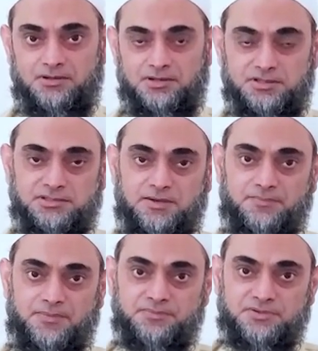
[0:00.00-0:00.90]
लेकिन जहाँ
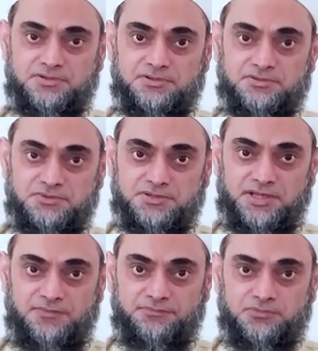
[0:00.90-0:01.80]
पे आपकी सिचुएशन
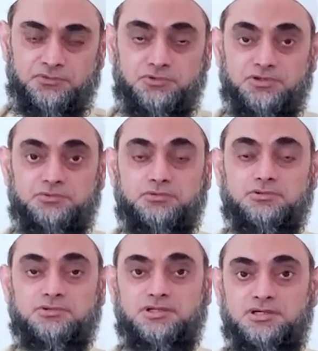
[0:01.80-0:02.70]
आए यू नीड टू
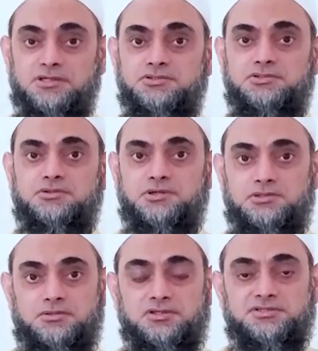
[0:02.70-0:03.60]
लर्न टू
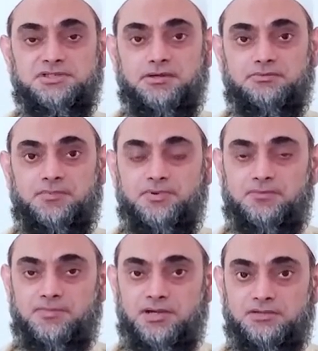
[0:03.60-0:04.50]
कंट्रोल योर सेल्फ अपने
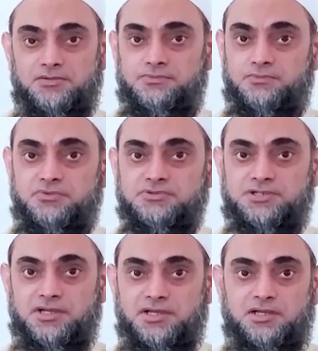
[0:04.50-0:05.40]
माइंड को फोर्स
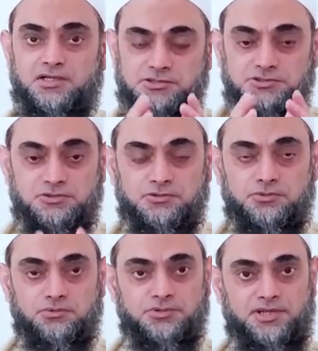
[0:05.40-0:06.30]
करें टू
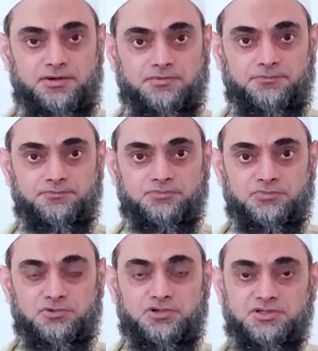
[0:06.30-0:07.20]
कूल डाउन
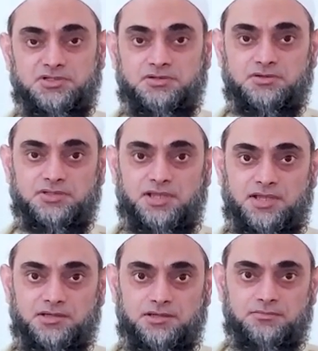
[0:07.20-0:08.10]
तो ये तरीका होता है
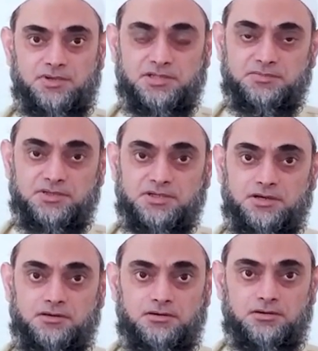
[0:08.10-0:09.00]
एंगर मैनेजमेंट का
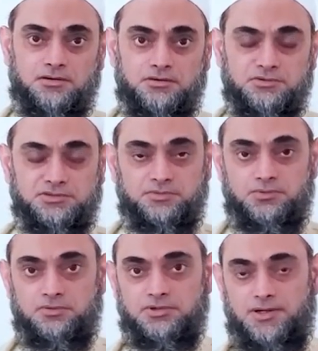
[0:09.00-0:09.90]
और गुस्से
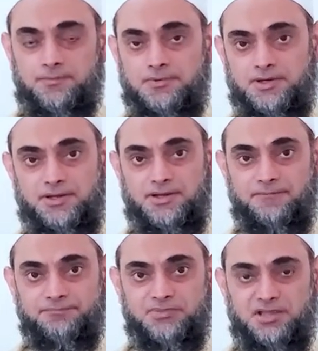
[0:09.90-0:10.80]
को काबू करने का
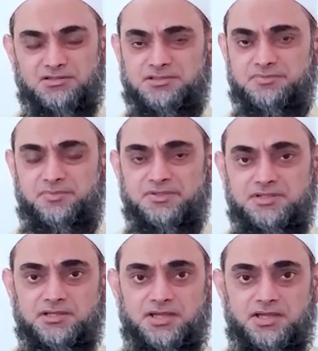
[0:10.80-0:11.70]
लेकिन सबसे बेहतर
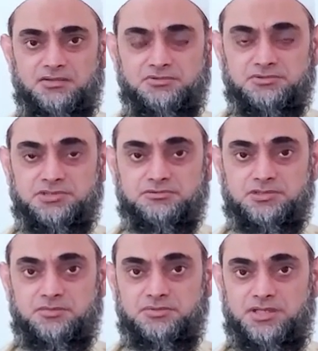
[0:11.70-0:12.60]
तरीका है जो
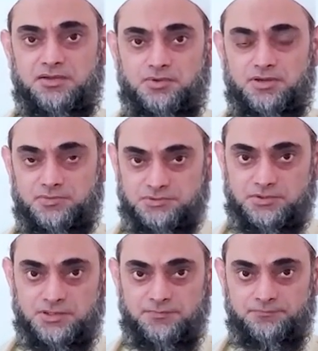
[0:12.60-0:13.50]
सलमान बताया वो है वजू
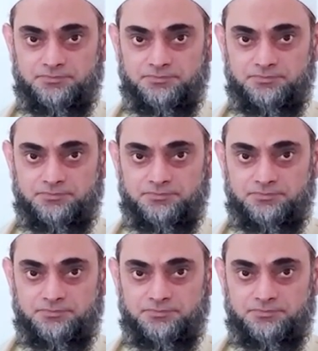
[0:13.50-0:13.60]
करना